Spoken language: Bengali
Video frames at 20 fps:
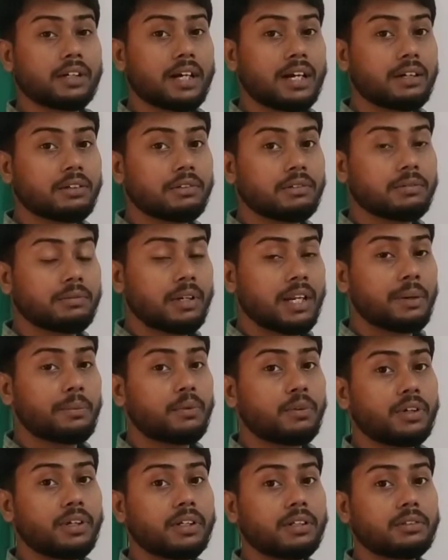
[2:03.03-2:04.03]
খাও
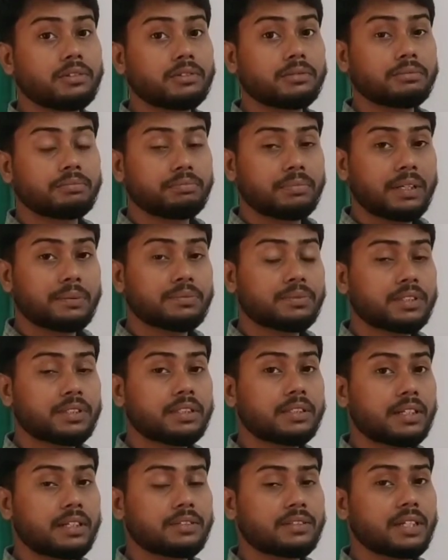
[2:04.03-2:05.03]
লেমনেট পেপসি
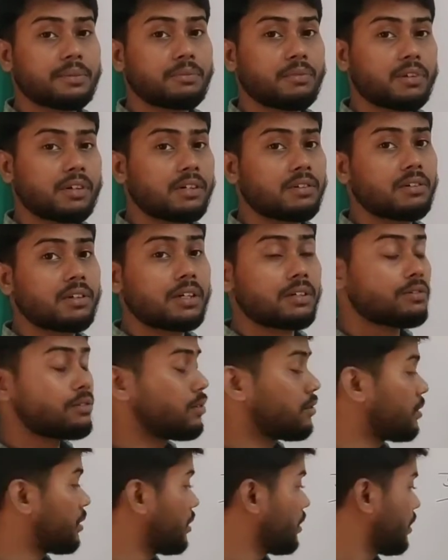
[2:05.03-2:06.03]
থানসাপ এগুলোকে
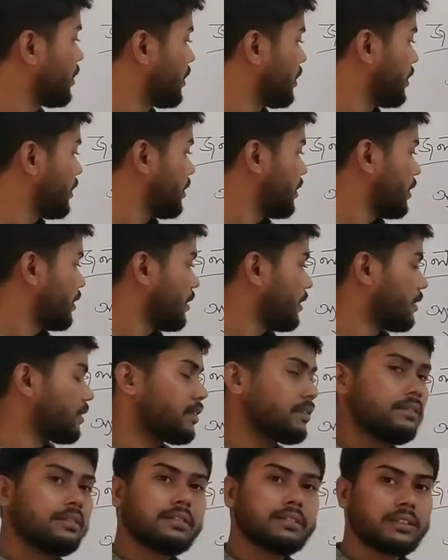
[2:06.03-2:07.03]

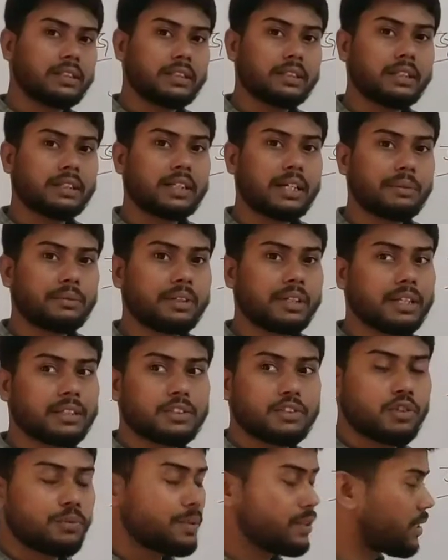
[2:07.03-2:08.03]
সেখানে কার্বন
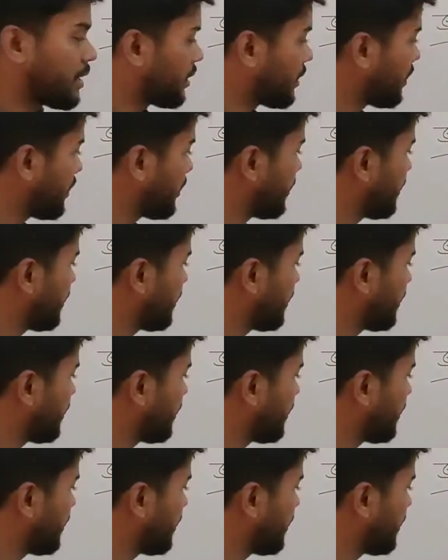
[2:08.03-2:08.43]
গ্যাসরূপে থাকে